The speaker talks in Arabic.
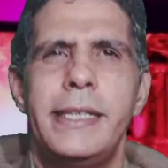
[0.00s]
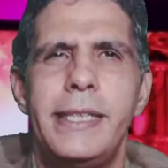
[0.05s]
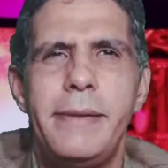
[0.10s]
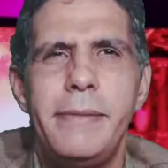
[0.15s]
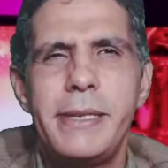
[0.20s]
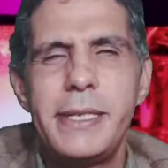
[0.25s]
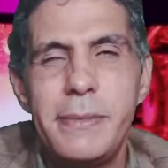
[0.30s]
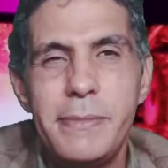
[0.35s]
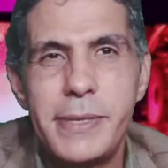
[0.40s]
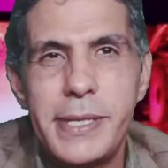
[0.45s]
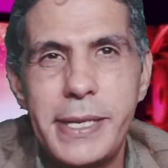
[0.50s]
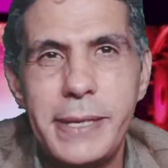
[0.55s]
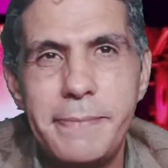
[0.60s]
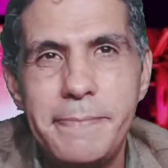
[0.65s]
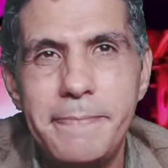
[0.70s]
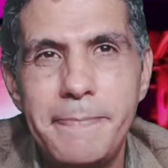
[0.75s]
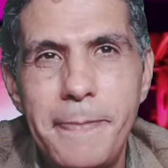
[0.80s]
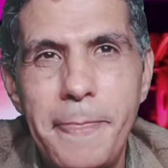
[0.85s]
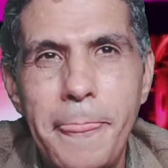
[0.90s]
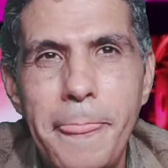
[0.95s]
ده باسم
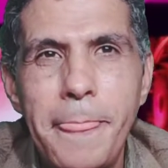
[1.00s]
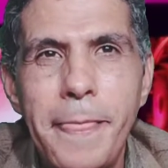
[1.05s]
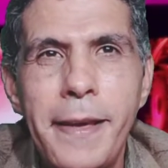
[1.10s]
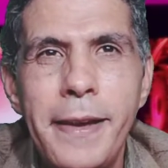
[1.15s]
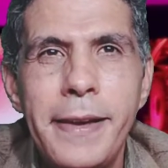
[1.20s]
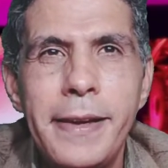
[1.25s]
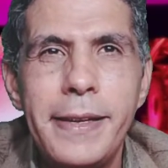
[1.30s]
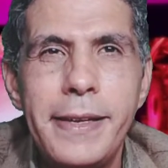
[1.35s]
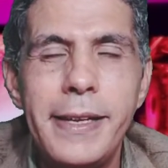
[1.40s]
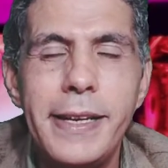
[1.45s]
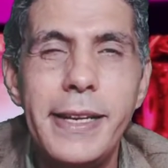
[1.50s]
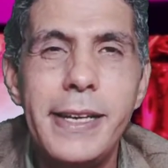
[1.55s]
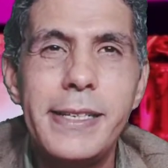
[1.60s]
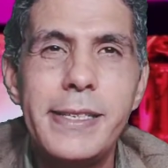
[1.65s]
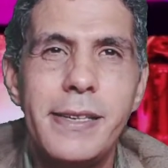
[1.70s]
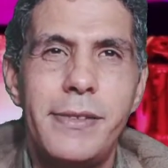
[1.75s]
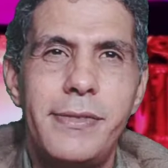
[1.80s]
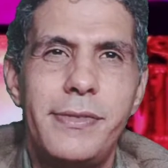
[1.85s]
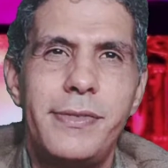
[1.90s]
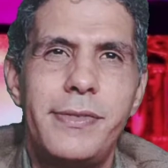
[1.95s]
سام
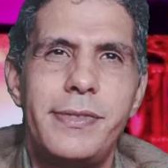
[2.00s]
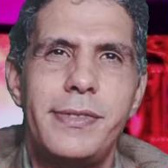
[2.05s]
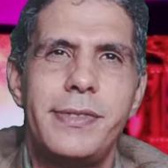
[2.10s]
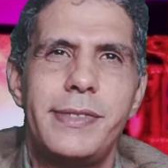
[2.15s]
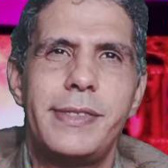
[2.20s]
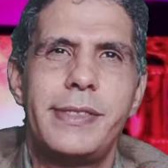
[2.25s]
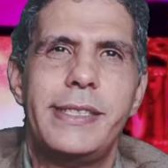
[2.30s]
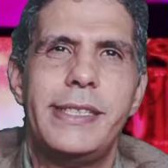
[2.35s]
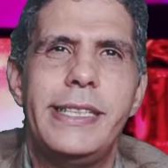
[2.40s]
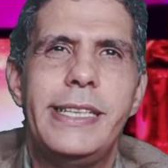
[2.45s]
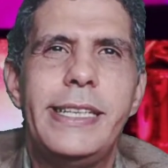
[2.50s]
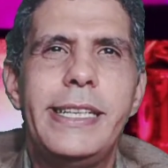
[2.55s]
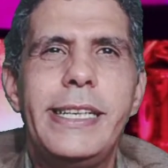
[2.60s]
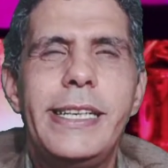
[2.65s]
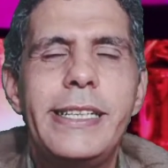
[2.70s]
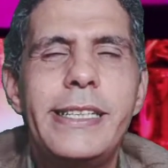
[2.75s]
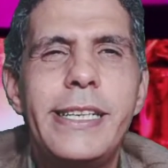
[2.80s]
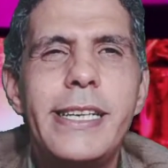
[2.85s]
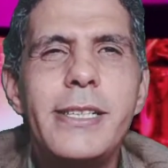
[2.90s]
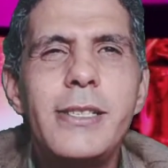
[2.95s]
للاسف
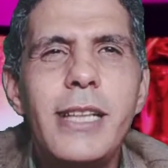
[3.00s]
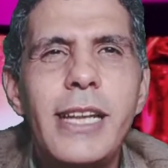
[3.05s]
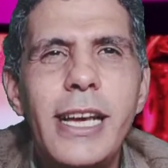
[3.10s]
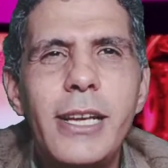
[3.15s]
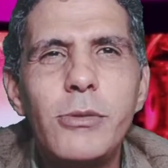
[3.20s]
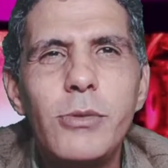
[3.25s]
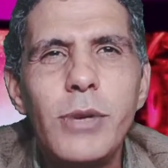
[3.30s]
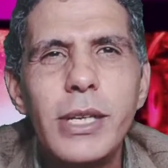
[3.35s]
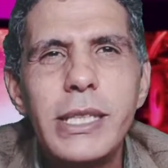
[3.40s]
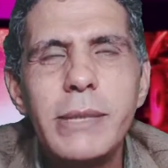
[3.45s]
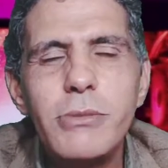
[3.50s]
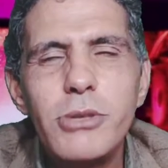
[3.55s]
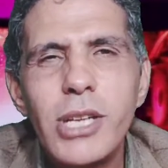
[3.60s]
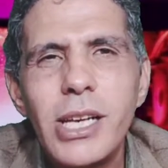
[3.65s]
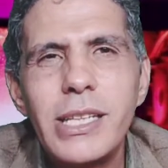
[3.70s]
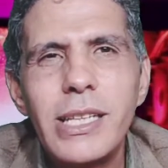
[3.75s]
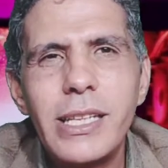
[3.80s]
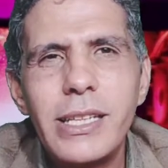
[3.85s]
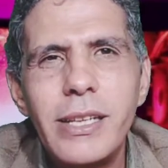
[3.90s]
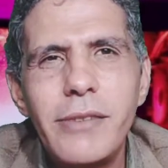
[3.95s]
آه، الناس لحد دلوقتي مش
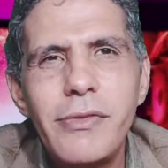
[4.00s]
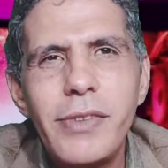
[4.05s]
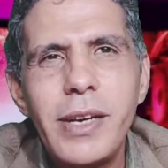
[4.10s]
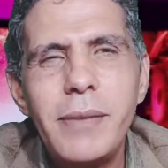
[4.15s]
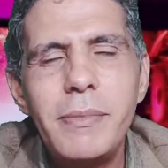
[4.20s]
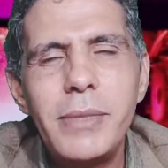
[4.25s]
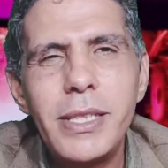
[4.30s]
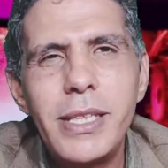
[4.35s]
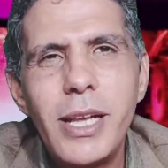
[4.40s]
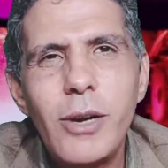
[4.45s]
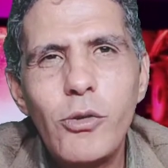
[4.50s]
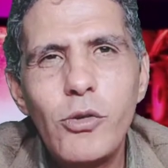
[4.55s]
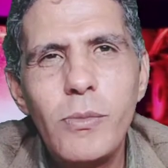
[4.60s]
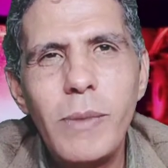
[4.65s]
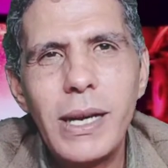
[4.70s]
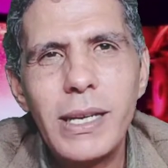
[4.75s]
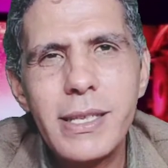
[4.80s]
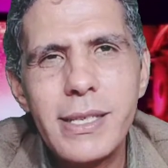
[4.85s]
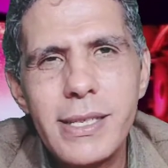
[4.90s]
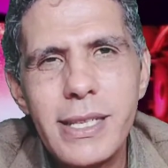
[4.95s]
قادره تفهم ان ده
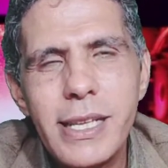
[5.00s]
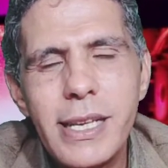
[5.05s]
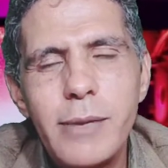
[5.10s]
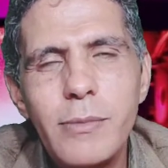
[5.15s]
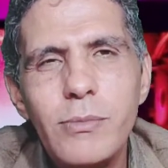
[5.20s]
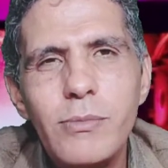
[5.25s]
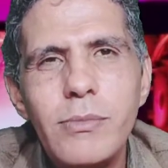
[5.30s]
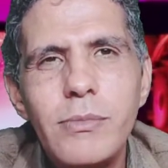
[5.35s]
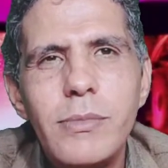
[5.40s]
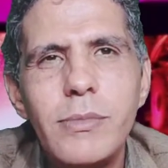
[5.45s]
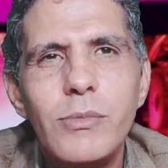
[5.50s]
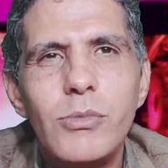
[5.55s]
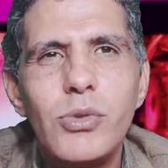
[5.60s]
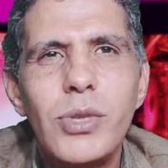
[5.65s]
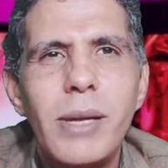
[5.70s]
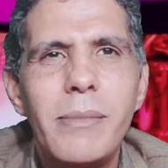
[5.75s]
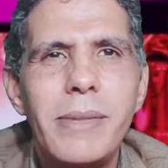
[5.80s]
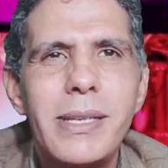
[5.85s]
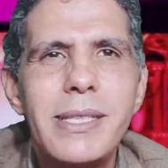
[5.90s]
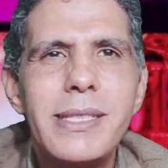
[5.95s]
هجوم على الاسلام
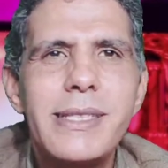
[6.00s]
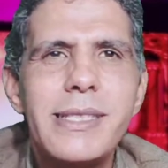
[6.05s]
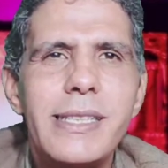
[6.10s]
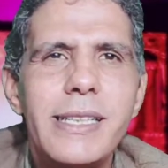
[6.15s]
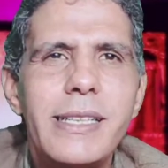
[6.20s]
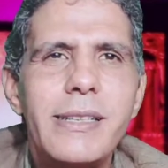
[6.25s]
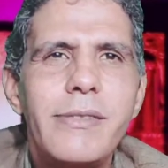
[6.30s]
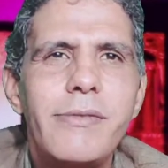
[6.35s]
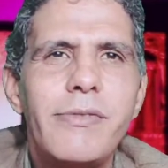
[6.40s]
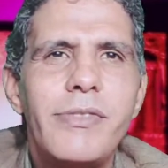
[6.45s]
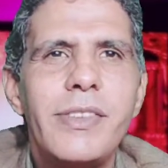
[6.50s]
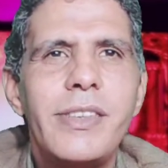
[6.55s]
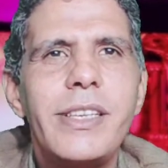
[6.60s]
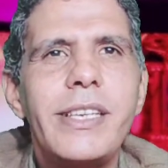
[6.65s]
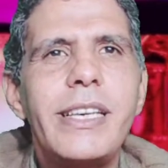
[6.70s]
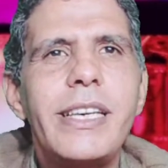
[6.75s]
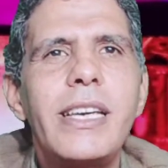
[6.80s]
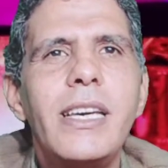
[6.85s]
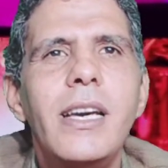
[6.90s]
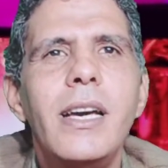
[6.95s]
متمثل
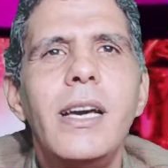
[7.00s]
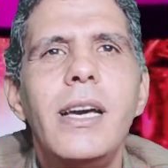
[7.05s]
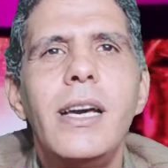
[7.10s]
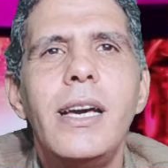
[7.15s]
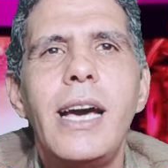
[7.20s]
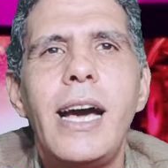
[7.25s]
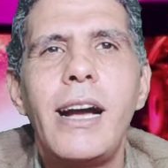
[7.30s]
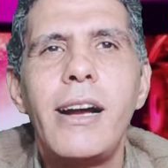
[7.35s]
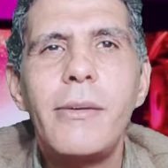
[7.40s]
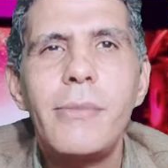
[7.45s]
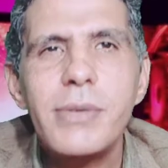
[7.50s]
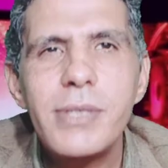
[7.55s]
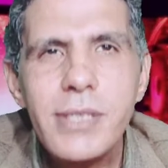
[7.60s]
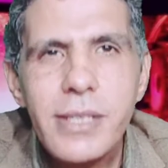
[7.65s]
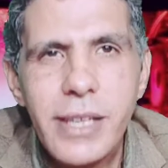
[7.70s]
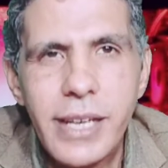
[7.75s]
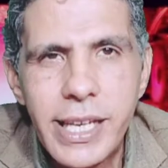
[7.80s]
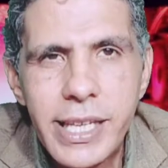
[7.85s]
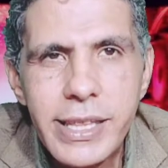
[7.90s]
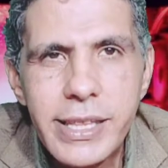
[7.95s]
في حاجه
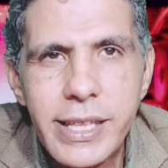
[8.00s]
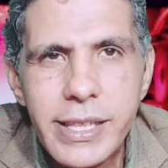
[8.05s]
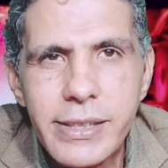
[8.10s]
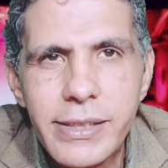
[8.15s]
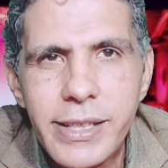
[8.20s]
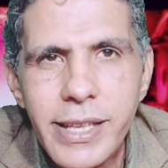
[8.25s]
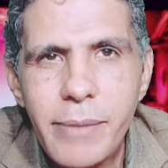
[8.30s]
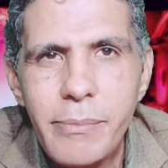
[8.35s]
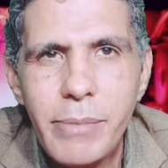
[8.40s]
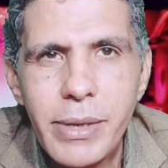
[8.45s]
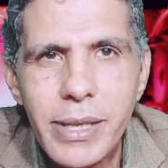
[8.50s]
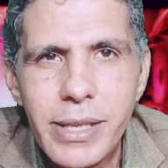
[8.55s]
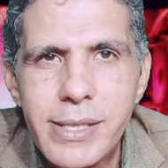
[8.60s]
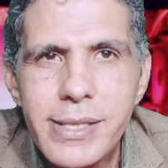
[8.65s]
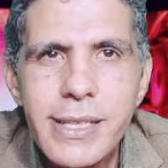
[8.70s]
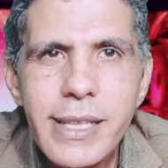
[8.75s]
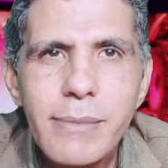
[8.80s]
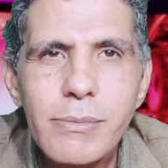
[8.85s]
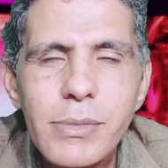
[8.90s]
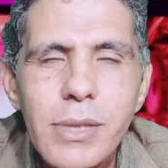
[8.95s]
بسيطه جدا جنب
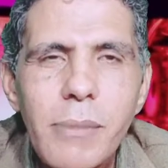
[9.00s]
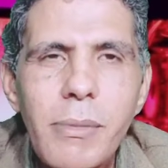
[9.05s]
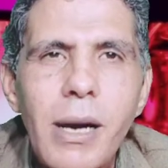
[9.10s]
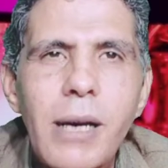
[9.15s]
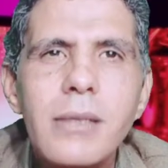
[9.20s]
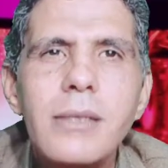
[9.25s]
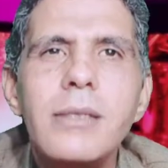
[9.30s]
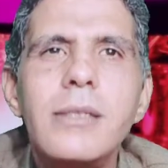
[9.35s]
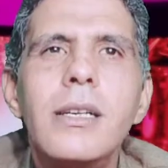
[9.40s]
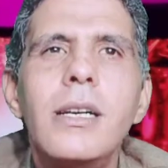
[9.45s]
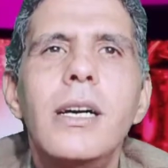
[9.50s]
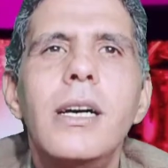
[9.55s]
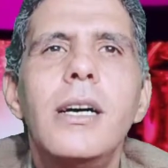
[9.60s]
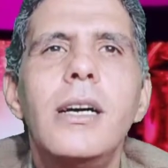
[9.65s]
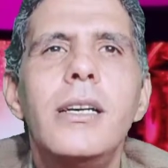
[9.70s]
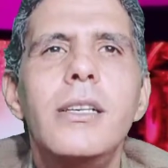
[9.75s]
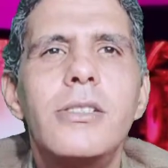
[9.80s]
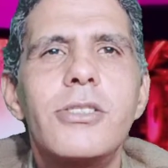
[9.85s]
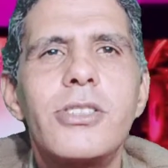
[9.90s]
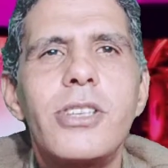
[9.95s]
الاسلام طبعا
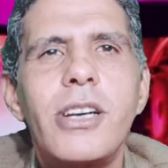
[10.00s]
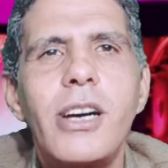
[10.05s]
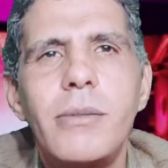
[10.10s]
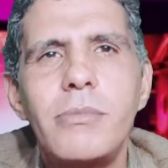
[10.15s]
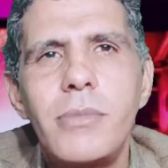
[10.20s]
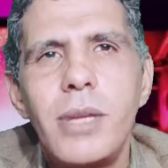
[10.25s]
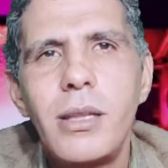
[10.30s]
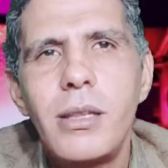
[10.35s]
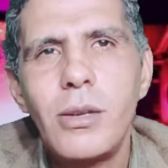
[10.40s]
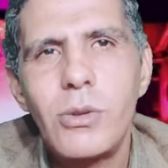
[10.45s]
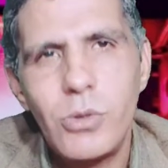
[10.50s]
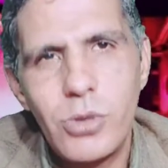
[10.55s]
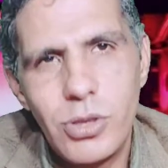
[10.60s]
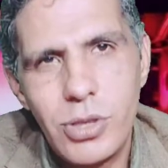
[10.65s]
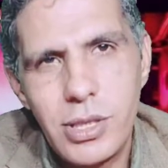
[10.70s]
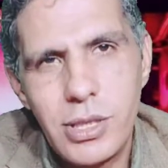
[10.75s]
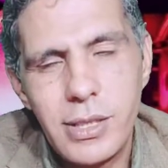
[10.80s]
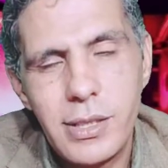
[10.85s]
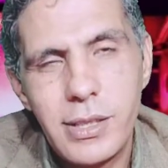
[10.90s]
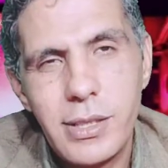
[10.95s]
الشيخ عبد الله
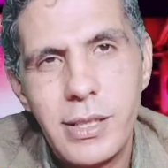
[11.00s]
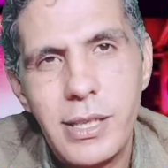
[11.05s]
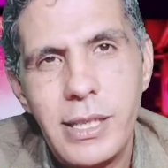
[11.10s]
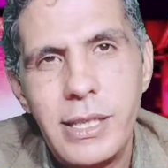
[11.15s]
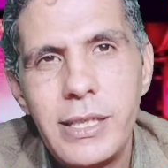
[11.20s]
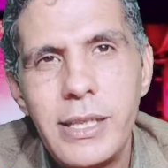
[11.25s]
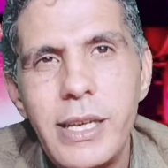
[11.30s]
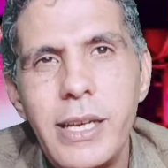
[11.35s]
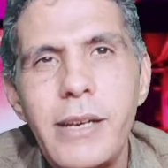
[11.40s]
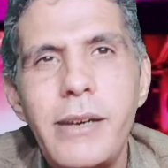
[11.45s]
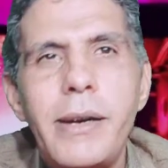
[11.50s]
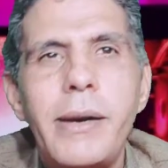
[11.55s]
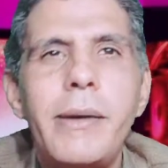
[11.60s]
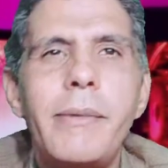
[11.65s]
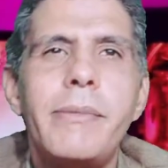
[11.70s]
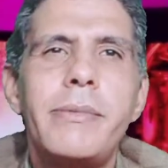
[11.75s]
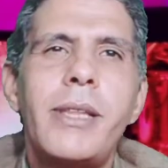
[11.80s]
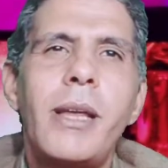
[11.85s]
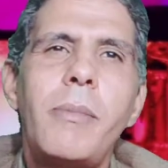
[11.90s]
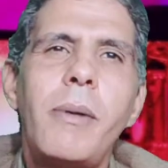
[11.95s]
رشدي
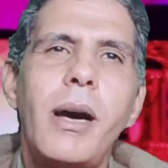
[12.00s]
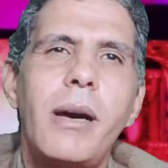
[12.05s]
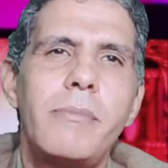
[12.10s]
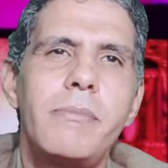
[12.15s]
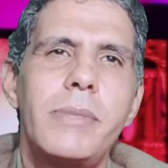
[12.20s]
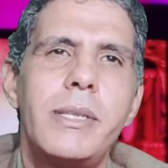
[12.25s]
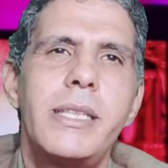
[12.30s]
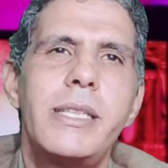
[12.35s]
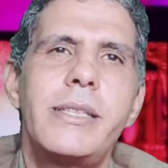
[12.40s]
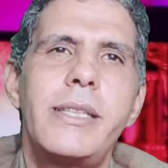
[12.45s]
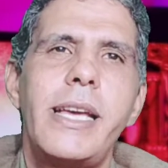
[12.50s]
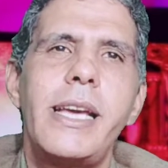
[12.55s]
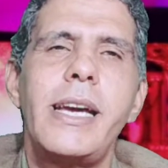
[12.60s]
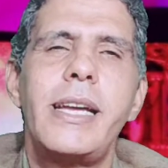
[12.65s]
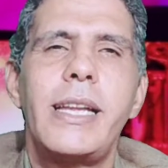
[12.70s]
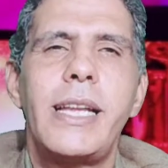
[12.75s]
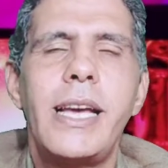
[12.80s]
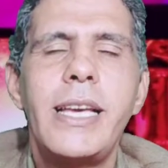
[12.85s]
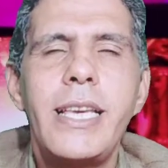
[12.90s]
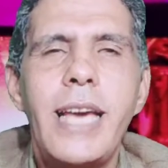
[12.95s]
احنا طبعا
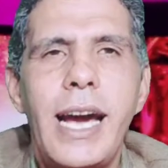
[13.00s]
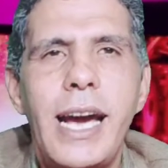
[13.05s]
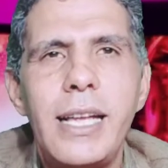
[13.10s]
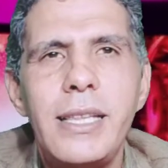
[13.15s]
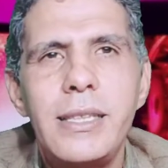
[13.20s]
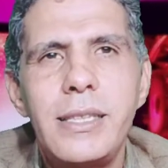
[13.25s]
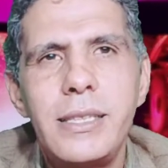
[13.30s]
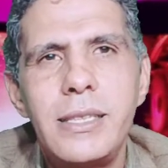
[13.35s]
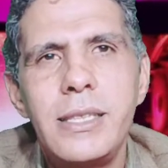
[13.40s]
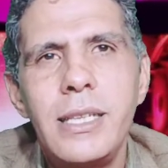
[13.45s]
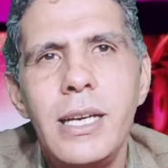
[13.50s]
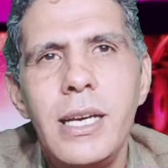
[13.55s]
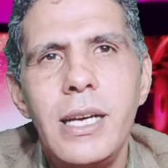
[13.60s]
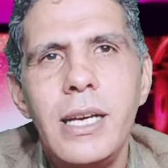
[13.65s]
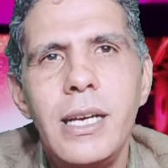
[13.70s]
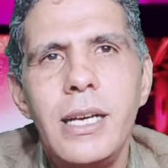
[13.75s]
بنتضايق عن اي حد